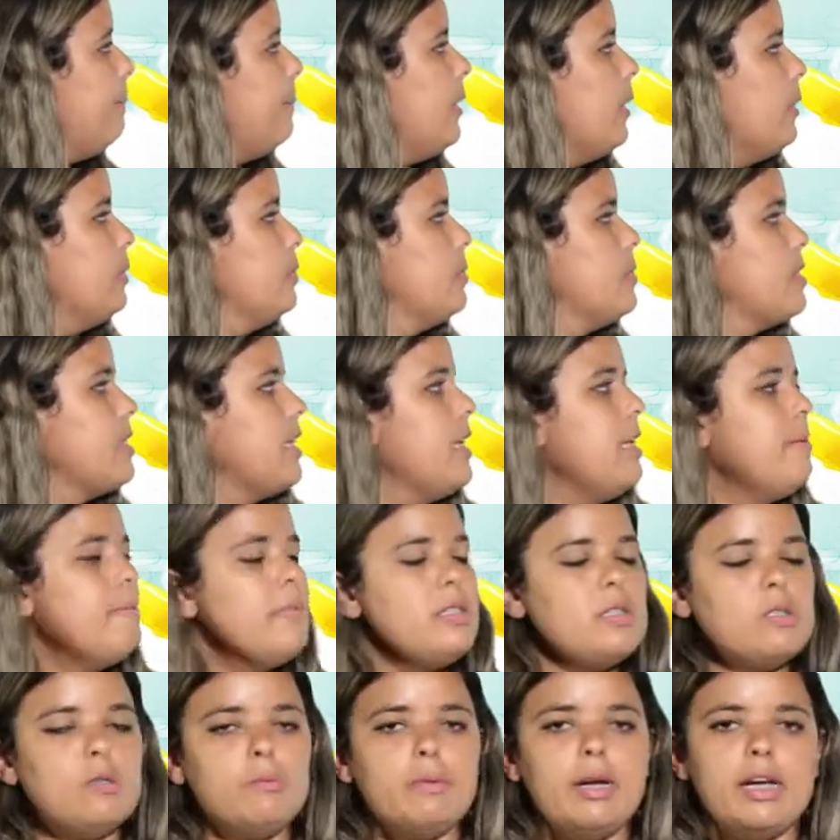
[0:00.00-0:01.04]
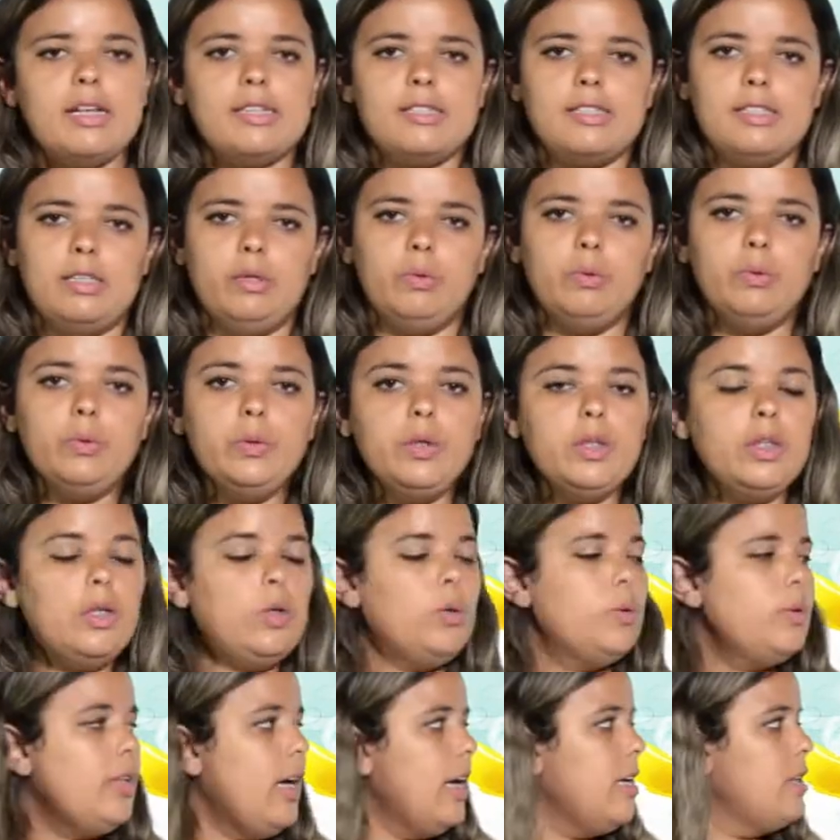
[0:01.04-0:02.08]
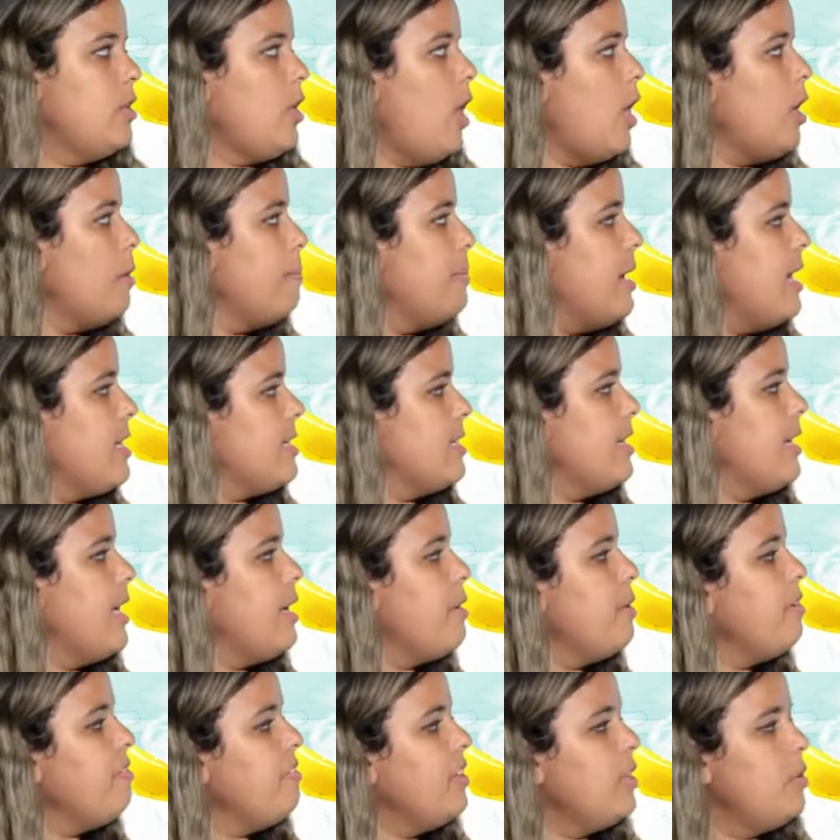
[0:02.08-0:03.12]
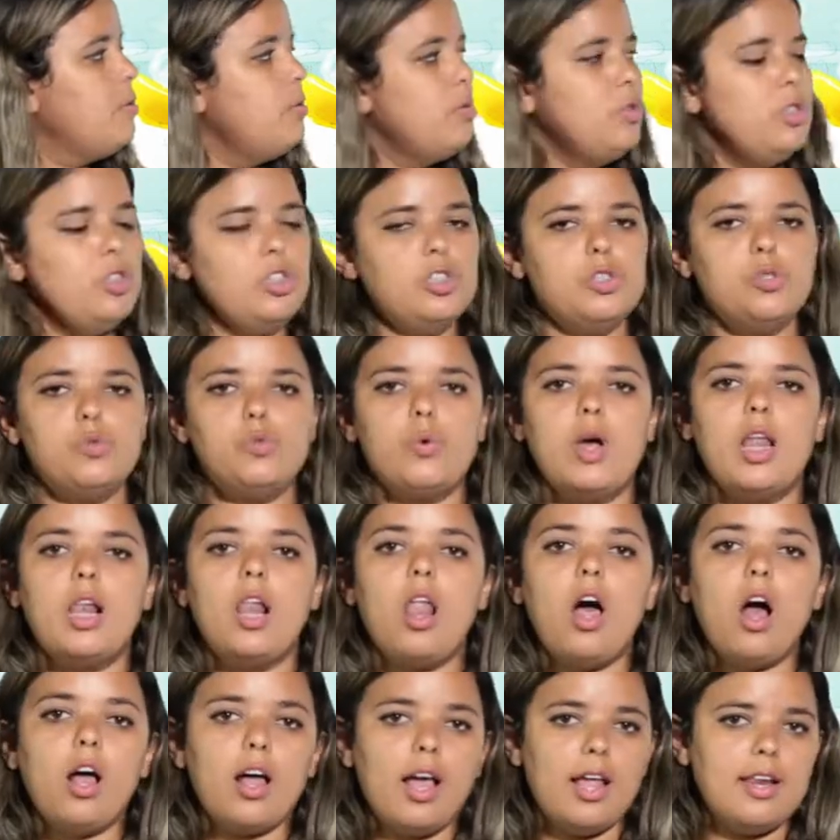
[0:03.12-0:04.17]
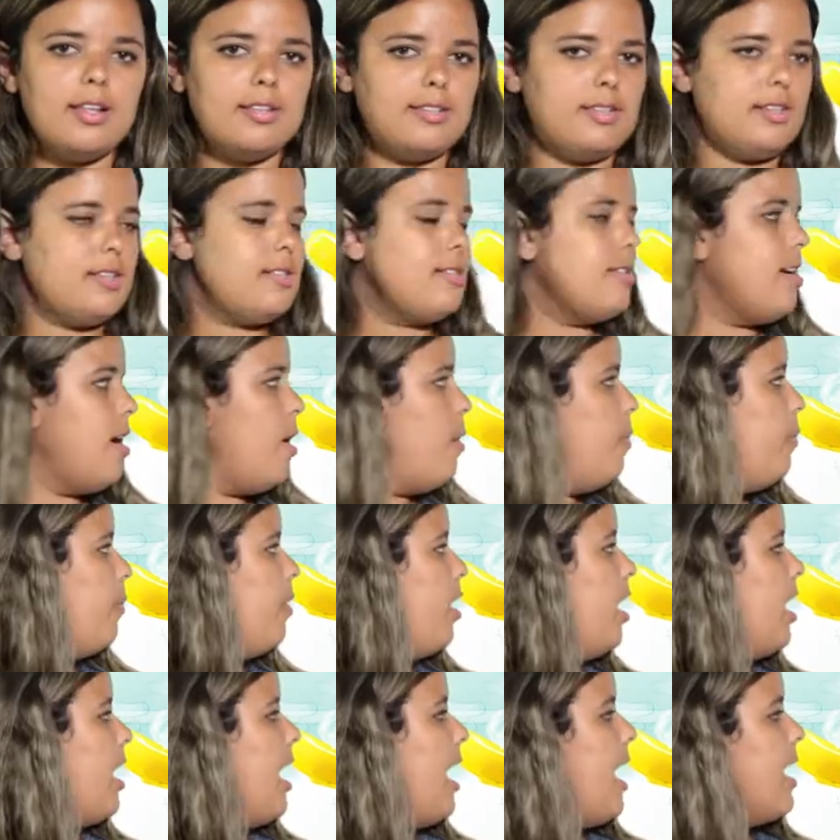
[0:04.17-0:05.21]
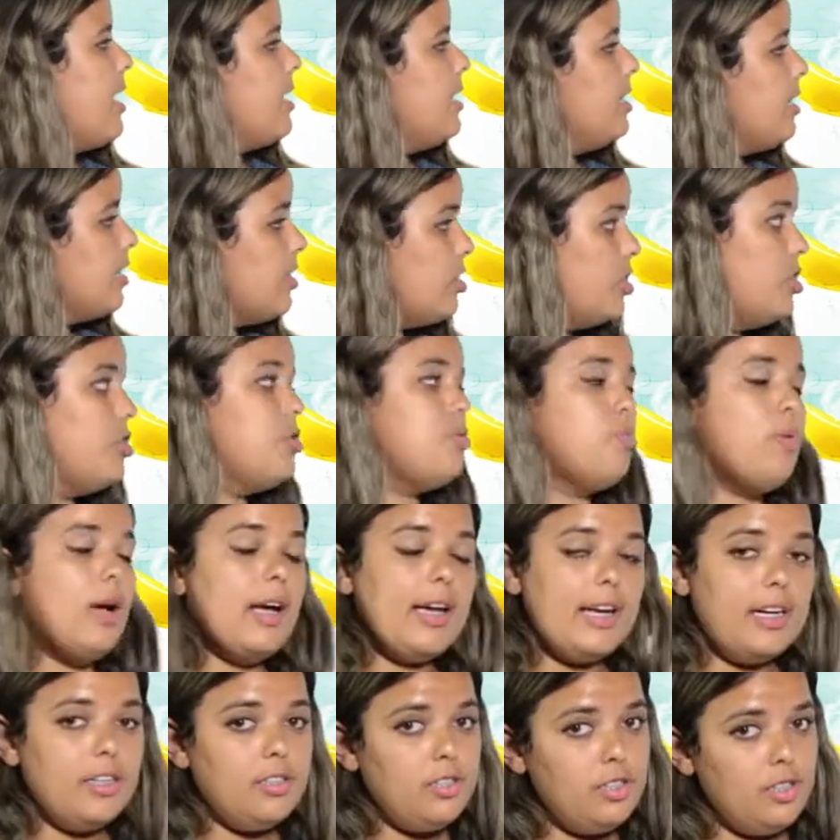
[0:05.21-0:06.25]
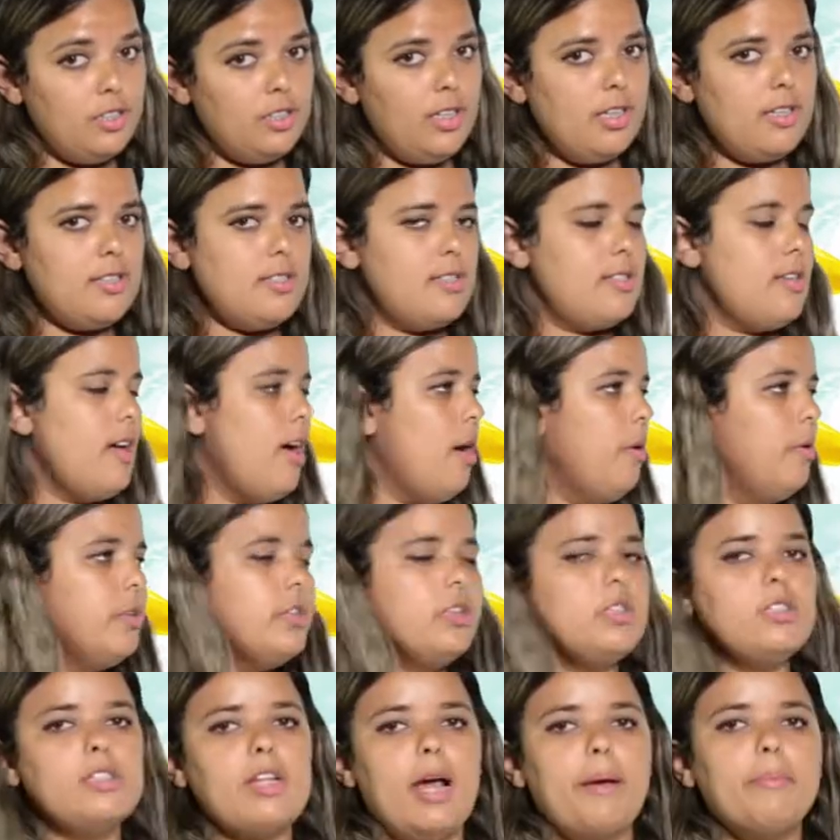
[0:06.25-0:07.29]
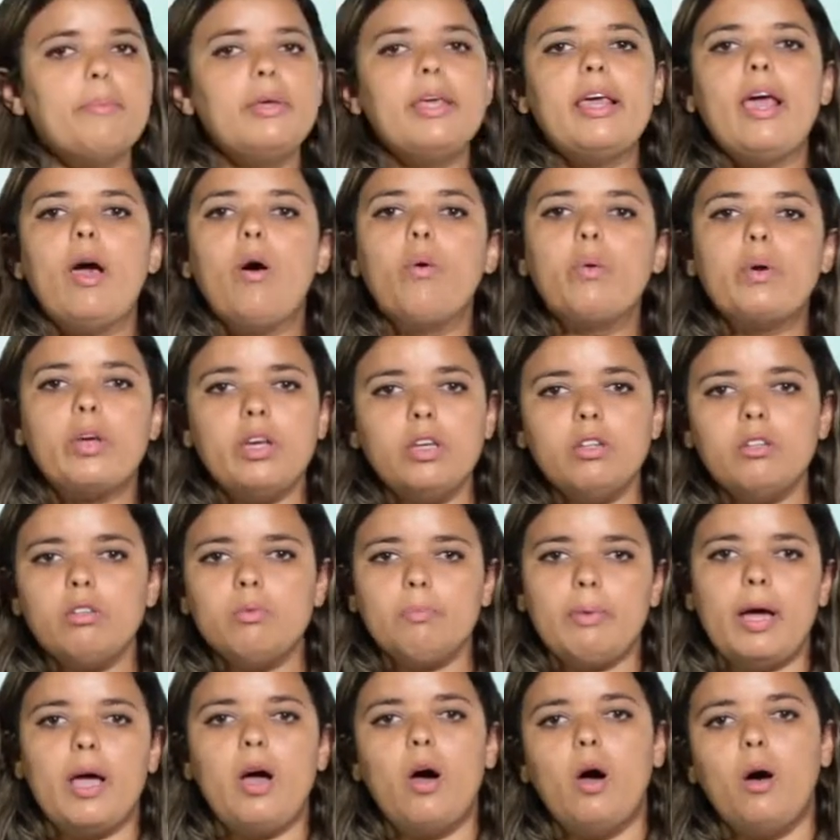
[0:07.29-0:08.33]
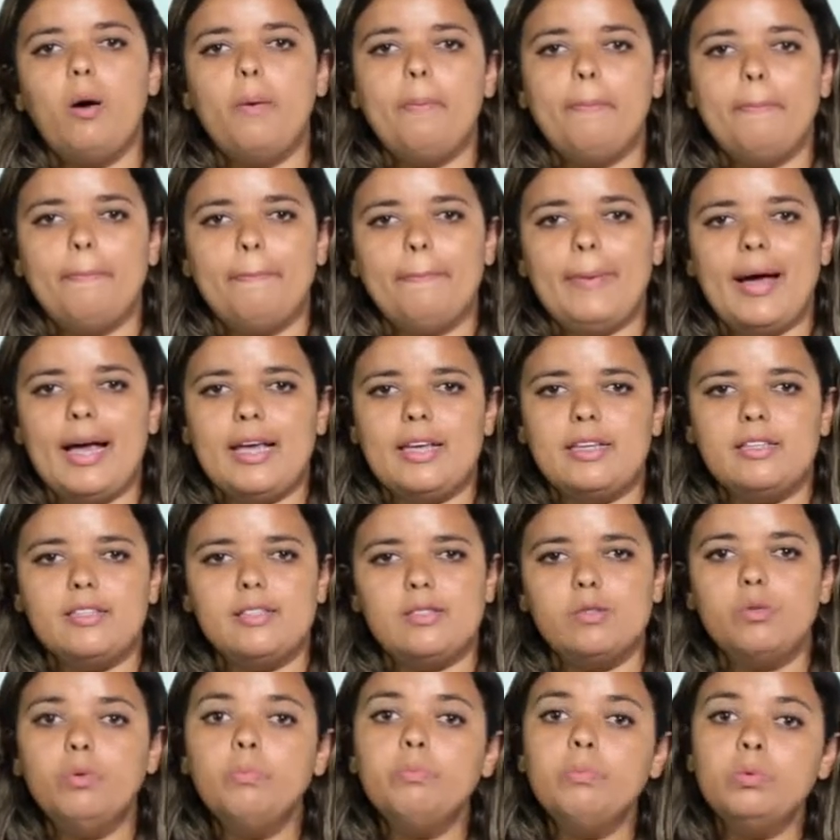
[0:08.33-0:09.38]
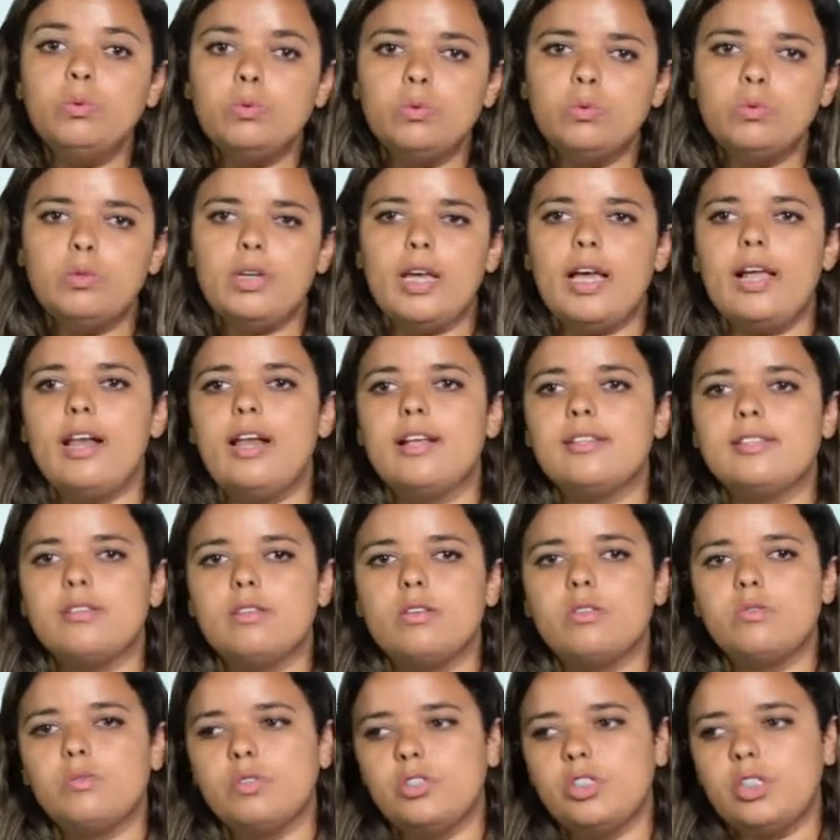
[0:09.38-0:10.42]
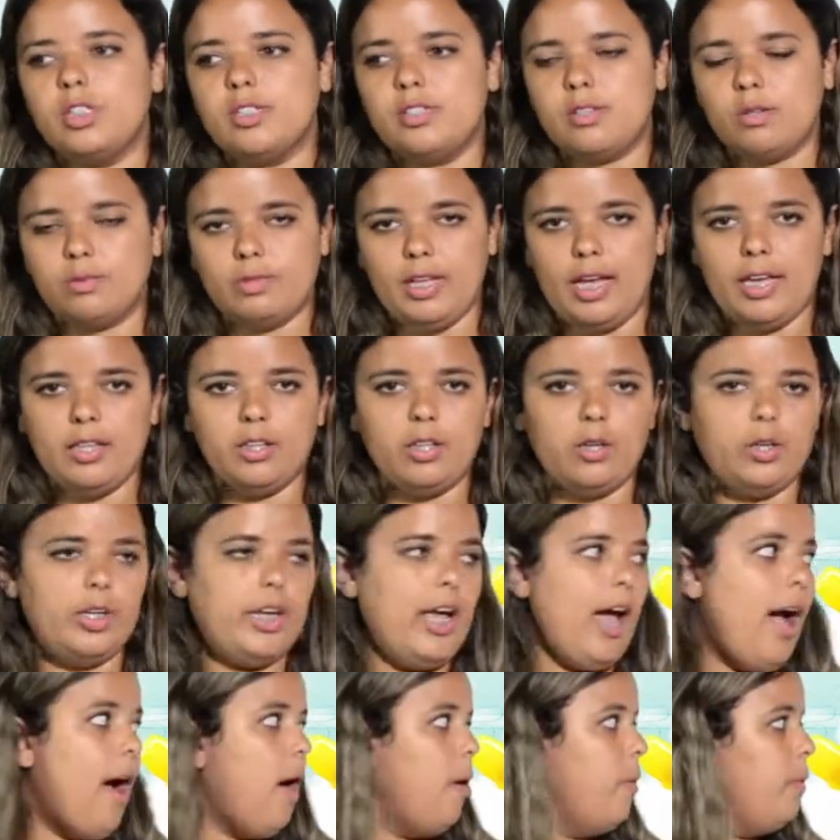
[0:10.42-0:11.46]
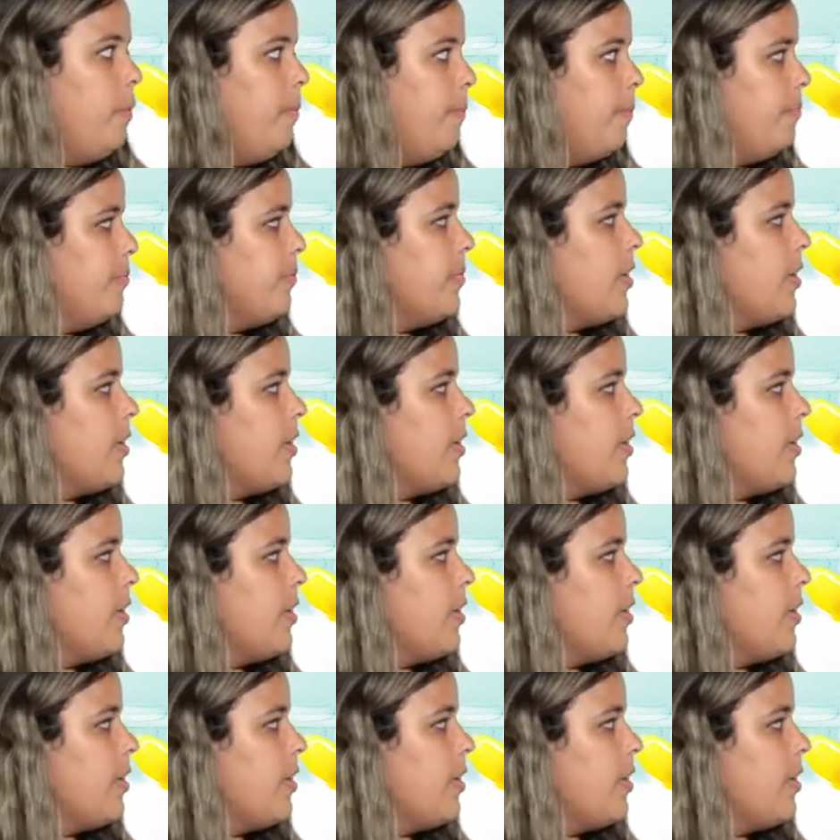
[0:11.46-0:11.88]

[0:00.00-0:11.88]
Bom, os climas do Brasil, o território brasileiro, em virtude de sua localização, é, e de sua grande extensão. A gente sabe que é o quinto maior país do mundo em relação à sua extensão territorial.